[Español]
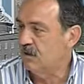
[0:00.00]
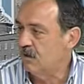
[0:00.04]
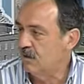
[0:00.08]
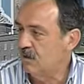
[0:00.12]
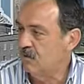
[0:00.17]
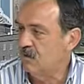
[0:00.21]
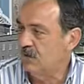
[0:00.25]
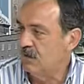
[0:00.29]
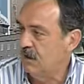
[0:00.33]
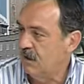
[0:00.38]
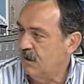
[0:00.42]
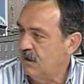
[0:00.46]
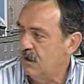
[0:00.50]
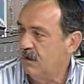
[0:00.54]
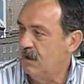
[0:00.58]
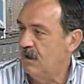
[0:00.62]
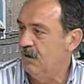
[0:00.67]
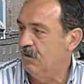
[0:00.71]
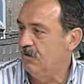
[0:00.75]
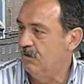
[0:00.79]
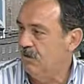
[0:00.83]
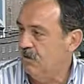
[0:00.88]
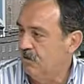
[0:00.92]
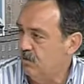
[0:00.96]
autobús, el
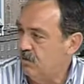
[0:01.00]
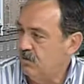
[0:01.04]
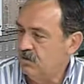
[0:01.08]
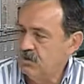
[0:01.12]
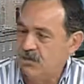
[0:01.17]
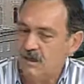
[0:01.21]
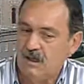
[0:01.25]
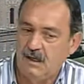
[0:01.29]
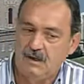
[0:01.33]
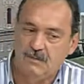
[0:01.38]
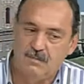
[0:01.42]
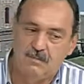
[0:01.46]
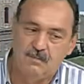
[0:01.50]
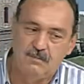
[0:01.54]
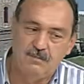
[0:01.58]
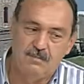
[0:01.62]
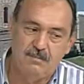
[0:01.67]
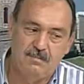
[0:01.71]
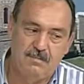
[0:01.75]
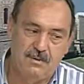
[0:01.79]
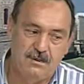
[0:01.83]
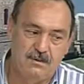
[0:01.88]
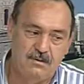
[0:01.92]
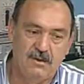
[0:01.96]
autobús pasó hace no
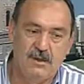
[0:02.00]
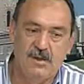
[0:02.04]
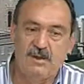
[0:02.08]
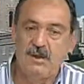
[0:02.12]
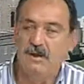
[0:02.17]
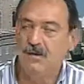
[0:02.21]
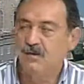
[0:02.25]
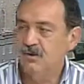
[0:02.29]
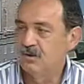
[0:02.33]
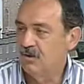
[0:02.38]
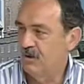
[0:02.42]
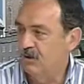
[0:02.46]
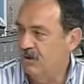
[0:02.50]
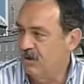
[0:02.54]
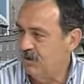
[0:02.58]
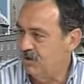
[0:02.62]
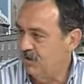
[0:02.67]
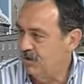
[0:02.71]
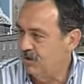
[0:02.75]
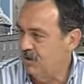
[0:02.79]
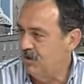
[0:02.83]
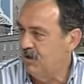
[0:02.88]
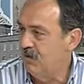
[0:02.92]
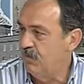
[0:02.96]
sé cuánto tiempo
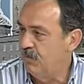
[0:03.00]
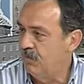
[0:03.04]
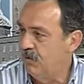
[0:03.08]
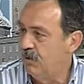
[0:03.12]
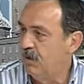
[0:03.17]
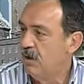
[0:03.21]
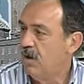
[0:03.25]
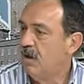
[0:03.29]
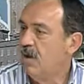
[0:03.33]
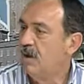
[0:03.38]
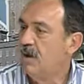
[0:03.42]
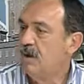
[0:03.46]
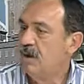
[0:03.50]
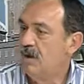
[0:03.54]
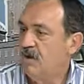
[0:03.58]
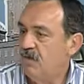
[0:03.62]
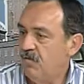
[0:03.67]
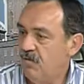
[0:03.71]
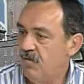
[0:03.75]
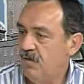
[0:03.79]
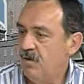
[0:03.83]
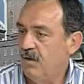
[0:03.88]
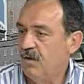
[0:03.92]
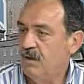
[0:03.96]
y fue un
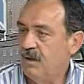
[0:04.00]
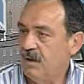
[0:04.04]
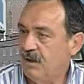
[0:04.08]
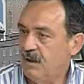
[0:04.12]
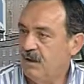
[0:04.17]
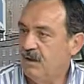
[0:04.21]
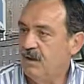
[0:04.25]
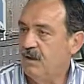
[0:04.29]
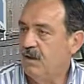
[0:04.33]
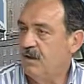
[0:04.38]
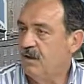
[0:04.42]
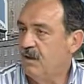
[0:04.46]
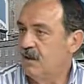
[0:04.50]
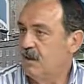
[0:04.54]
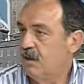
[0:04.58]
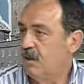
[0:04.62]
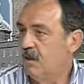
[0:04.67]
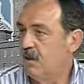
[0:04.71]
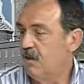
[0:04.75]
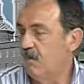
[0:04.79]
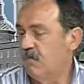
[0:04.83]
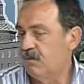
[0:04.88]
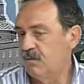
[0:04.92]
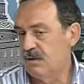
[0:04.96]
accidente pues, de la
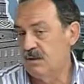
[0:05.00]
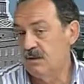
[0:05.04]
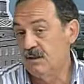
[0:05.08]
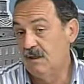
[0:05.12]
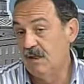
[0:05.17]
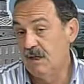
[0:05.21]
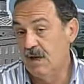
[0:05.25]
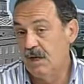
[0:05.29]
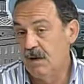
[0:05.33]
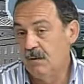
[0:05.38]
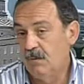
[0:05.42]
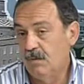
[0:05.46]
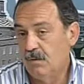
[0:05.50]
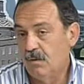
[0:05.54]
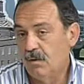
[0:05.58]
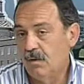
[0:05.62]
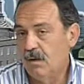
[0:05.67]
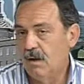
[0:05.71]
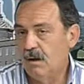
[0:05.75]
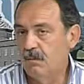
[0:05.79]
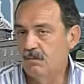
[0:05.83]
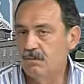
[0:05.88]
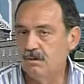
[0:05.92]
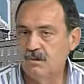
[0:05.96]
época pues, de los
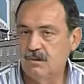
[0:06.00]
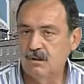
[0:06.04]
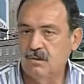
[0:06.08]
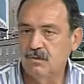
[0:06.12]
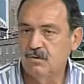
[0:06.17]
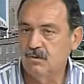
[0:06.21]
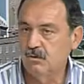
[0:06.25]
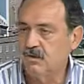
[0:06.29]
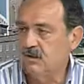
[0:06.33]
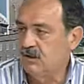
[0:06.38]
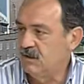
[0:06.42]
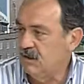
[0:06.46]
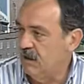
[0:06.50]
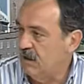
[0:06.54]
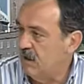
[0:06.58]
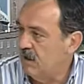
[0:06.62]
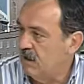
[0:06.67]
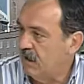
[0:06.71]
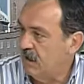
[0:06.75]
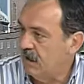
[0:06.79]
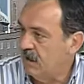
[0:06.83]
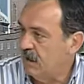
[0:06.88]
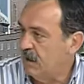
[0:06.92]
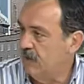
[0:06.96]
70, creo.
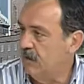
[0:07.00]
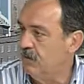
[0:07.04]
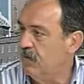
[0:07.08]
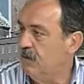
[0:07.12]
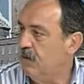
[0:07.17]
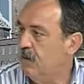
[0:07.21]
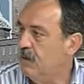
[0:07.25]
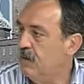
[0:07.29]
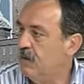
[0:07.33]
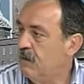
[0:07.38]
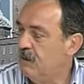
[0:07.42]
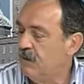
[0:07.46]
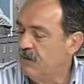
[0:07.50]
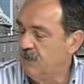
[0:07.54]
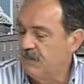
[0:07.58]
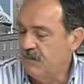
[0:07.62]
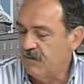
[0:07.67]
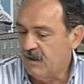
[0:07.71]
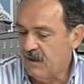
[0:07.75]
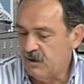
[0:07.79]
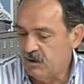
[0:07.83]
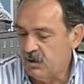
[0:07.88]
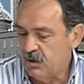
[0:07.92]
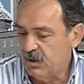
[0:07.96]
Entonces,
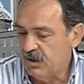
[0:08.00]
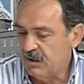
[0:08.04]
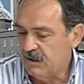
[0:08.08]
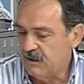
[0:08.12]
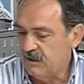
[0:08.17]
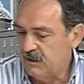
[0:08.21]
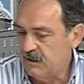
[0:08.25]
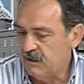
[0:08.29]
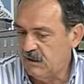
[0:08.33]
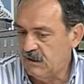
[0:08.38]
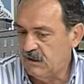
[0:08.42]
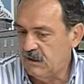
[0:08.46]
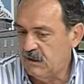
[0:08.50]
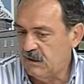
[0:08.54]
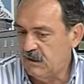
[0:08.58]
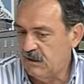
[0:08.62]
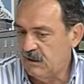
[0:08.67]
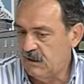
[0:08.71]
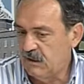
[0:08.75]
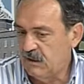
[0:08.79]
eh,